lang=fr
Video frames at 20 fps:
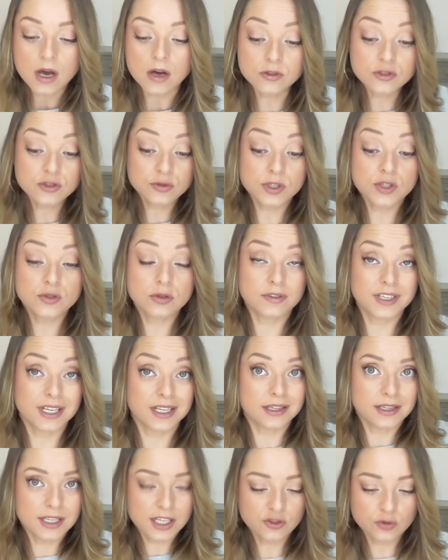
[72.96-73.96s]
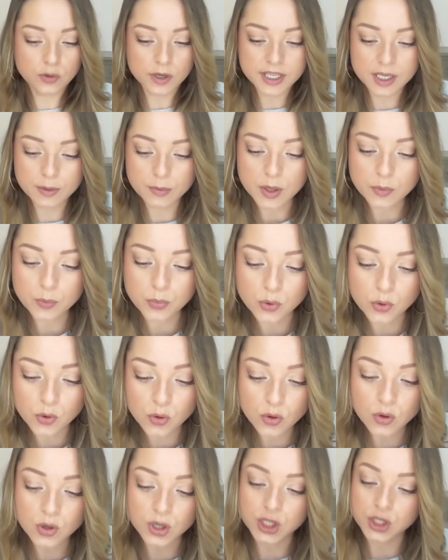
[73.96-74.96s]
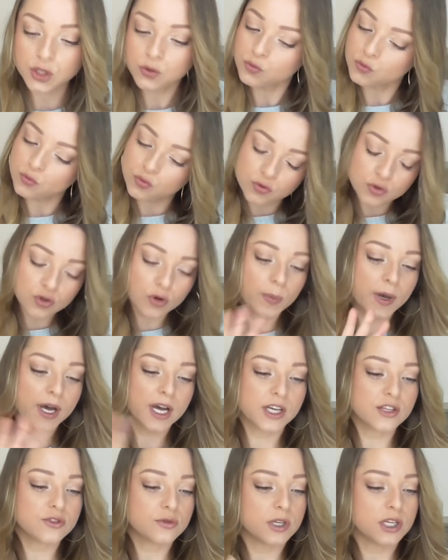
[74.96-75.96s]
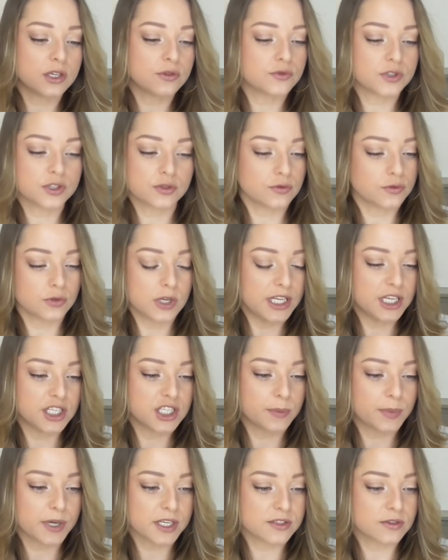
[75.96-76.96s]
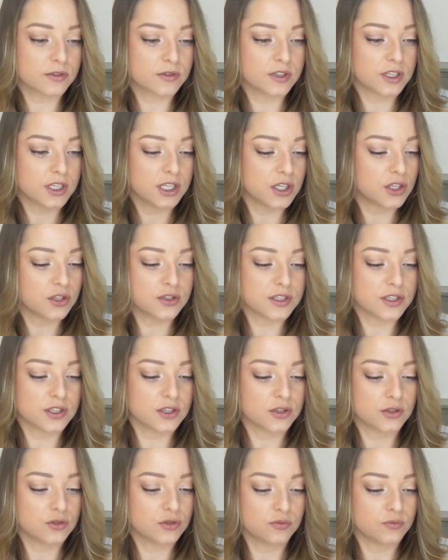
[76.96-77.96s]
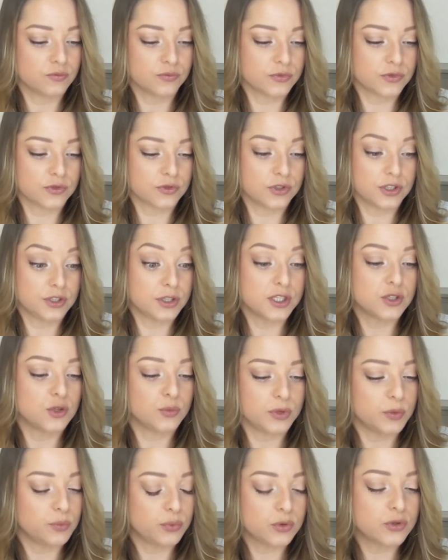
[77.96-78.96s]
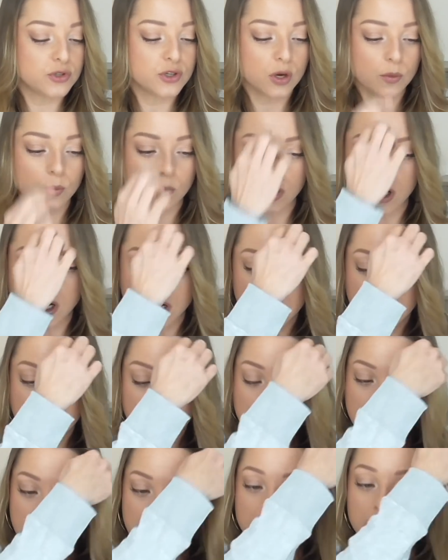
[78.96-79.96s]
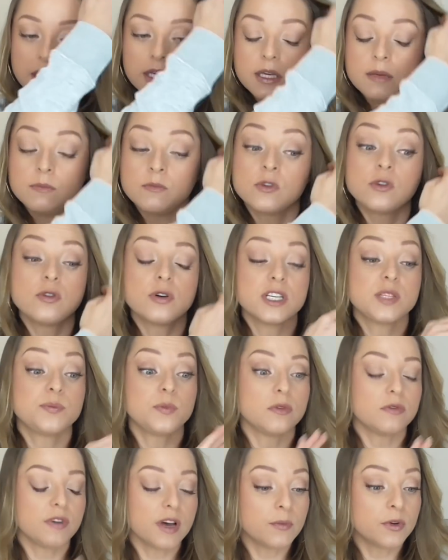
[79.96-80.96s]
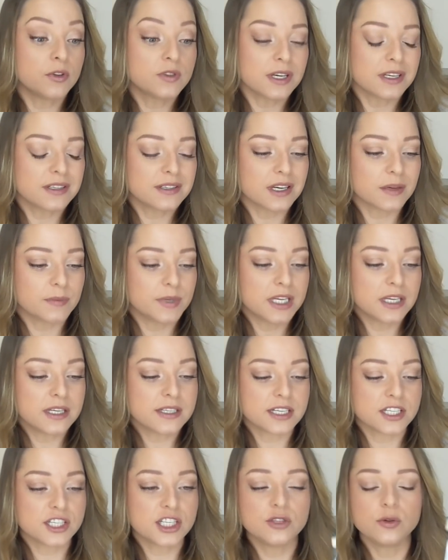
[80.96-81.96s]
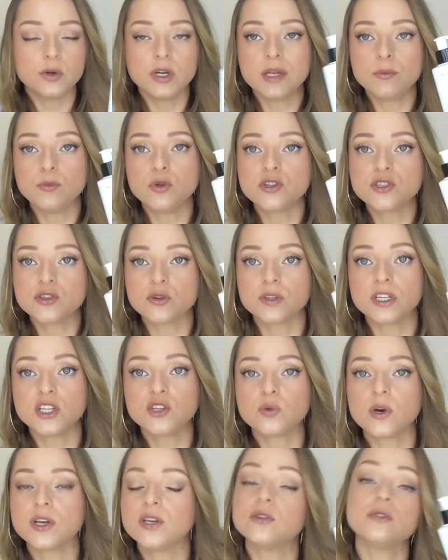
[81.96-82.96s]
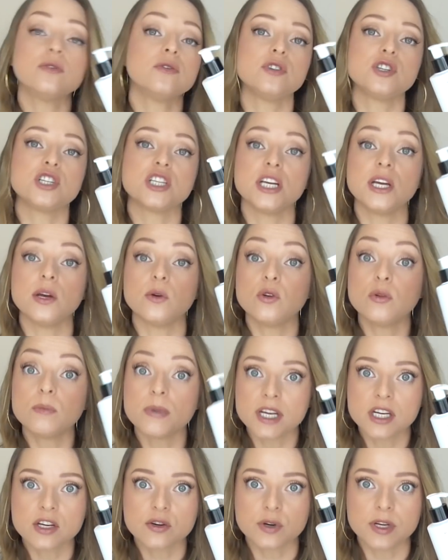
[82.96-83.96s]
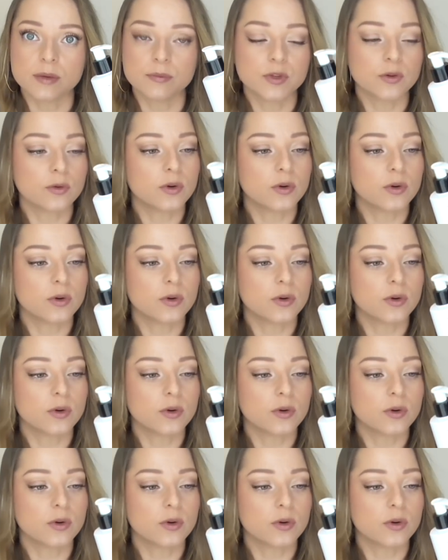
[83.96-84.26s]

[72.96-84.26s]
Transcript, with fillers: Ensuite, je viens nettoyer ma peau et toujours pareil, celui-là, je vous, l'ai déjà présenté, je l'utilise depuis plusieurs mois et il me correspond vraiment très très bien. Il s'agit de l'émulsion nettoyante de chez Oh My Cream.